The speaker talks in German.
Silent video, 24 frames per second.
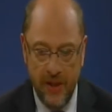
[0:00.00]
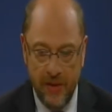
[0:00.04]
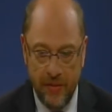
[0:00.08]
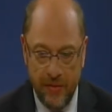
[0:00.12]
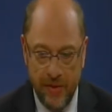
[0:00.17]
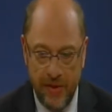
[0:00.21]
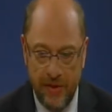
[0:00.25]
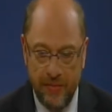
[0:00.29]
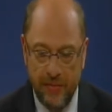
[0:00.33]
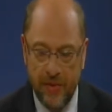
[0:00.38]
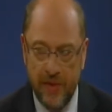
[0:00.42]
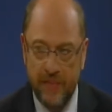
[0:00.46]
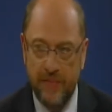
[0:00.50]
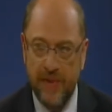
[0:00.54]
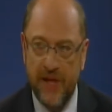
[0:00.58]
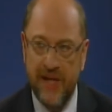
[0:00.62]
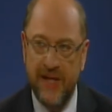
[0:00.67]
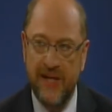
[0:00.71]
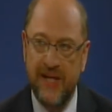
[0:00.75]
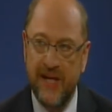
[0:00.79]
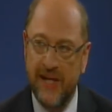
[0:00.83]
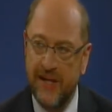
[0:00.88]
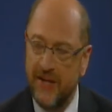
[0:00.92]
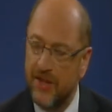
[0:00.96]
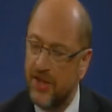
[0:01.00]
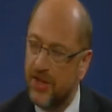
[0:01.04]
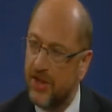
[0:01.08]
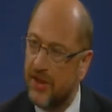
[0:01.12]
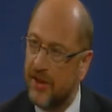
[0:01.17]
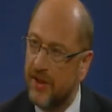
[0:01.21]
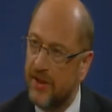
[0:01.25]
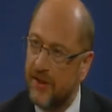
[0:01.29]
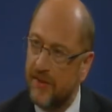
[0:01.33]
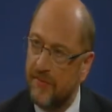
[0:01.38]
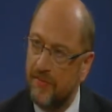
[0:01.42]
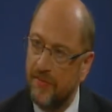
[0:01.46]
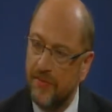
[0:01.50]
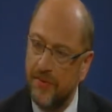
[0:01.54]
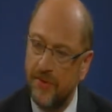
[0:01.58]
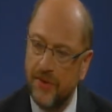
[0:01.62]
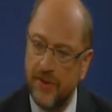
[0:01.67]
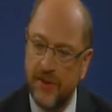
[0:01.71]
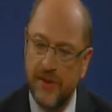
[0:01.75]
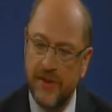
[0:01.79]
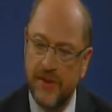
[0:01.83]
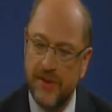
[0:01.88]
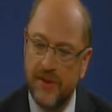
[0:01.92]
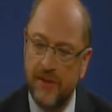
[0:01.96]
Und ich würde mir ganz stark
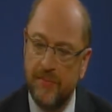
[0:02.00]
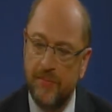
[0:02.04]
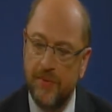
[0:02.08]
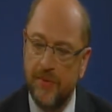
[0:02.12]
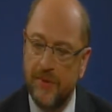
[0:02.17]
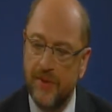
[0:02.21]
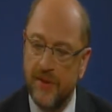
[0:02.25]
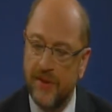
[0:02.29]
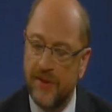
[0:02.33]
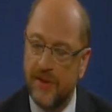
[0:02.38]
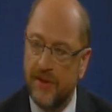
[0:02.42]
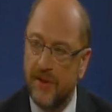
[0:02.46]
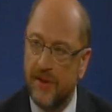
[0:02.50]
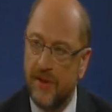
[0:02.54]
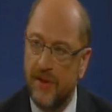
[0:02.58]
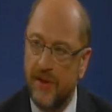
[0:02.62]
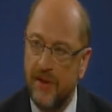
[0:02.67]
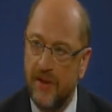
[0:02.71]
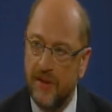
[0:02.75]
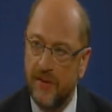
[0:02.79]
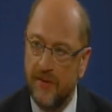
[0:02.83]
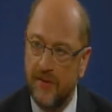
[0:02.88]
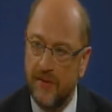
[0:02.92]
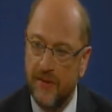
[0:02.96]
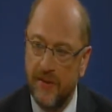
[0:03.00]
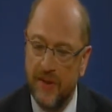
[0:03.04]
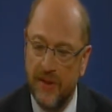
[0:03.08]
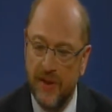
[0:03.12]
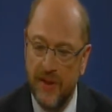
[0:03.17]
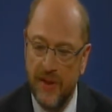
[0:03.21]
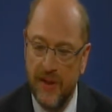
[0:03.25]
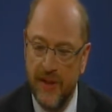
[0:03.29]
wünschen, dass die Bundesregierung